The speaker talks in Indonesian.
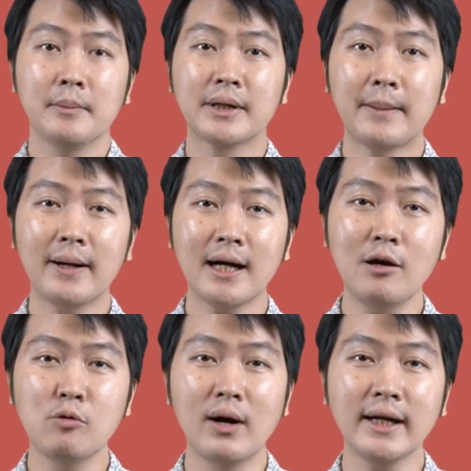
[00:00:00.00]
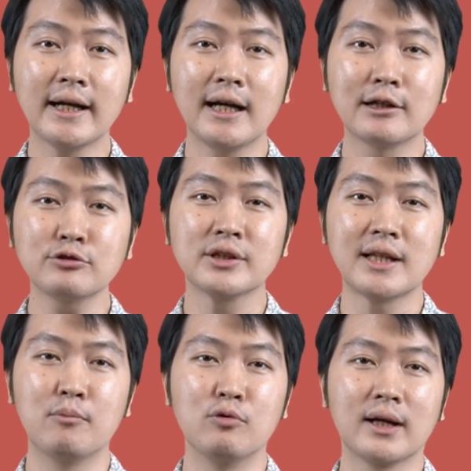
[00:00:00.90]
berapakah uang yang harus
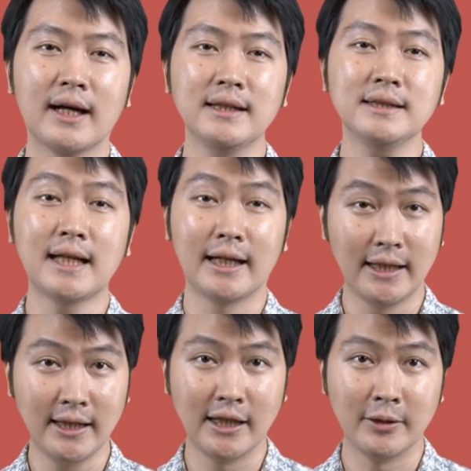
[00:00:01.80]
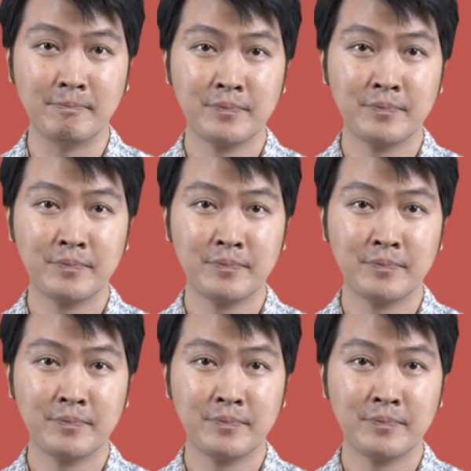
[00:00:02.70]
ditabungkan saat ini?